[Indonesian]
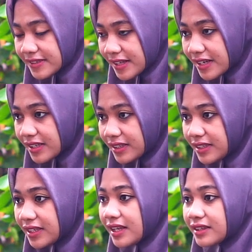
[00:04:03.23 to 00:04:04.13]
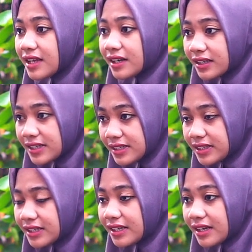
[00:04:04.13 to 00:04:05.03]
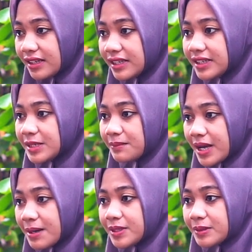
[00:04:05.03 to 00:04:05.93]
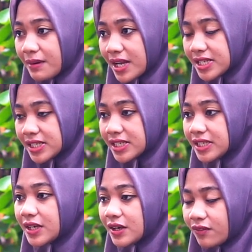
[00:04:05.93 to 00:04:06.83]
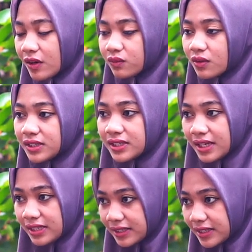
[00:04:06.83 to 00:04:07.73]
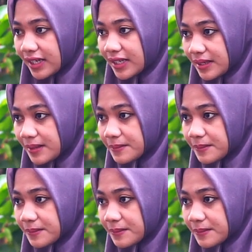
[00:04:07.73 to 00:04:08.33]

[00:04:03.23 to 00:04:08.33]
sanati taqlidan lil imami maliki fardhonillahi ta'ala